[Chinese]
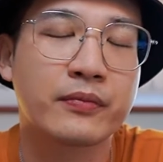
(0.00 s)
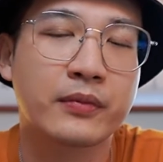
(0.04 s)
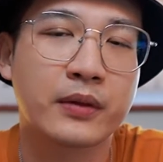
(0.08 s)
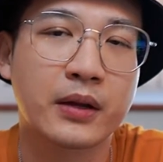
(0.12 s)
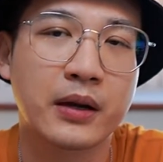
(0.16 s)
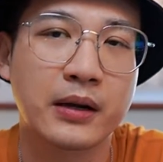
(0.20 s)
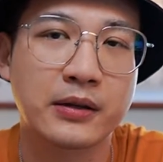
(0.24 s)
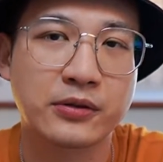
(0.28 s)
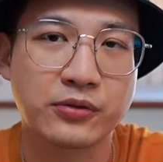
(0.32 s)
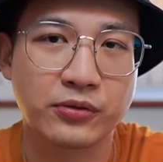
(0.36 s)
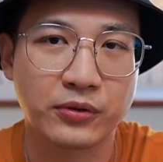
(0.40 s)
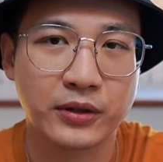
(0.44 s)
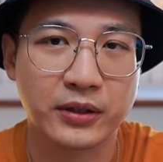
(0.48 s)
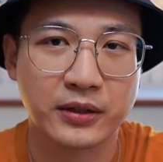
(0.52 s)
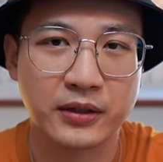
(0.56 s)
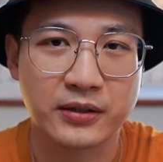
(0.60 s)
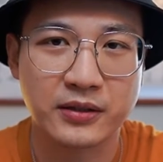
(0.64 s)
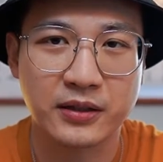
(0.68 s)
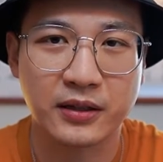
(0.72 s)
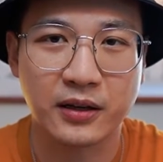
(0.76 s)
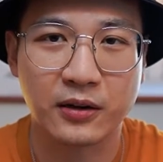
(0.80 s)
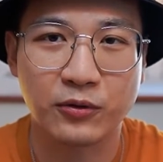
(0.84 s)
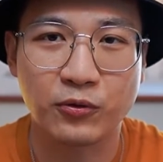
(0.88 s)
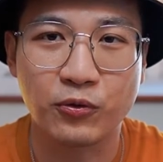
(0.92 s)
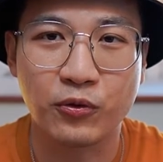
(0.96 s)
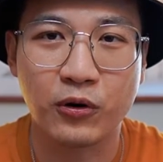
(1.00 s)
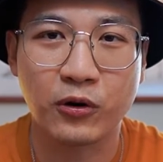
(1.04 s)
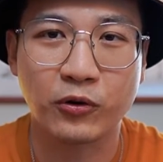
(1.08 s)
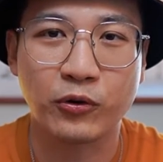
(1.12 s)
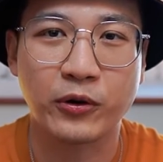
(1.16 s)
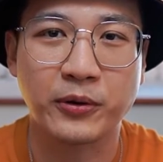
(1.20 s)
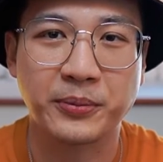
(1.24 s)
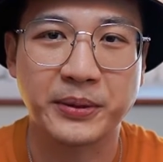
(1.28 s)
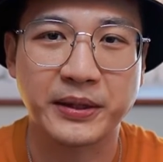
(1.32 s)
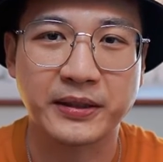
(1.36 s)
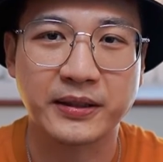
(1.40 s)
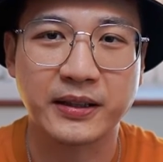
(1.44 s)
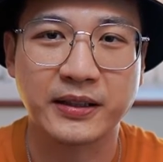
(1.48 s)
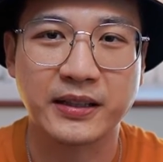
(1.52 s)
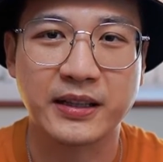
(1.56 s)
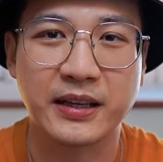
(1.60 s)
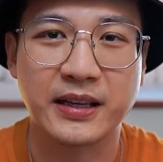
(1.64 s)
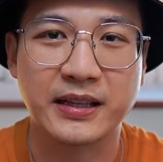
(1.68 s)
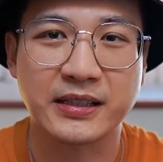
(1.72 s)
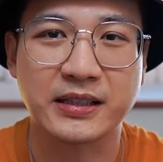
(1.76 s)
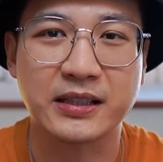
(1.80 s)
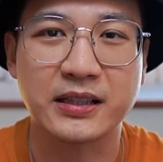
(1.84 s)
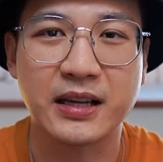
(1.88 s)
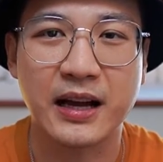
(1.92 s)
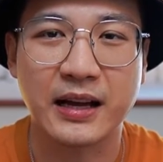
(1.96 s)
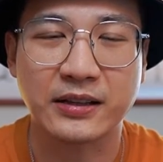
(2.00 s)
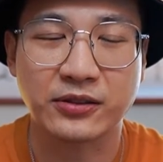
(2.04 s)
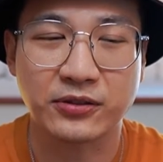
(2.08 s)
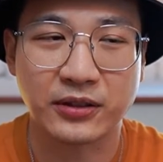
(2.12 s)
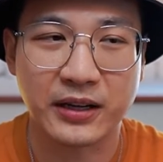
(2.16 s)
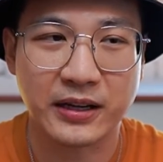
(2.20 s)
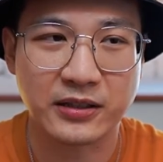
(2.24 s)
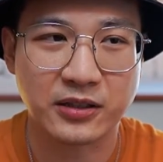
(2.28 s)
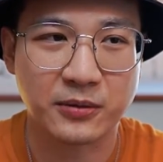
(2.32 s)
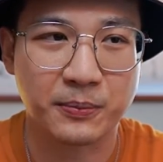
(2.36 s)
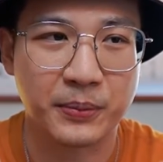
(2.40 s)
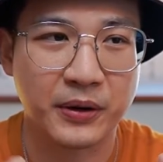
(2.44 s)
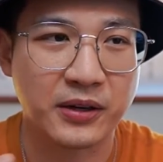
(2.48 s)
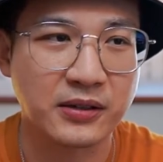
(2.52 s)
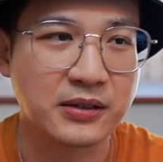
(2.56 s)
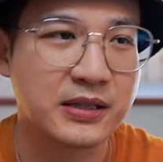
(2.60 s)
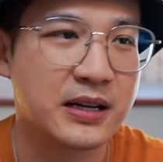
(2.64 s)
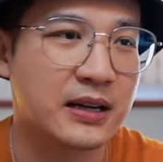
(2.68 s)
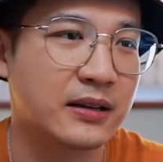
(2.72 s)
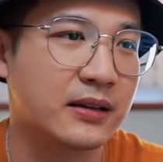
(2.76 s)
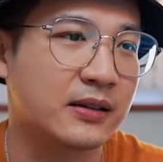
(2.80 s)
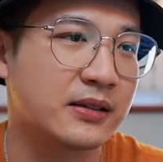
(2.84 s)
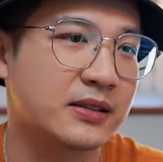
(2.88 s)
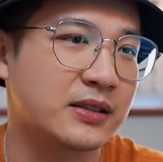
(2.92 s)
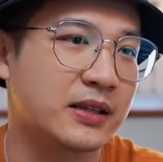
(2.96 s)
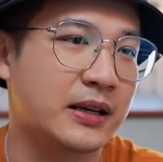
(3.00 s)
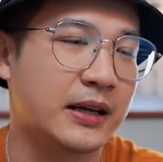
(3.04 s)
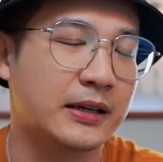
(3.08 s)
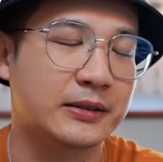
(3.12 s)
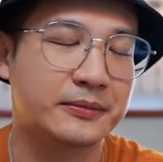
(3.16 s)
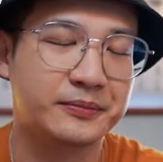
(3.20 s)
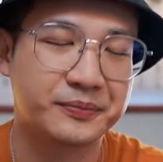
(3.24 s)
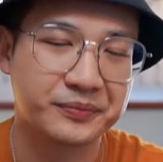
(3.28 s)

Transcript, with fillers: 啊，所以呢，这个郭桂平的野心啊，就开始膨胀了起来。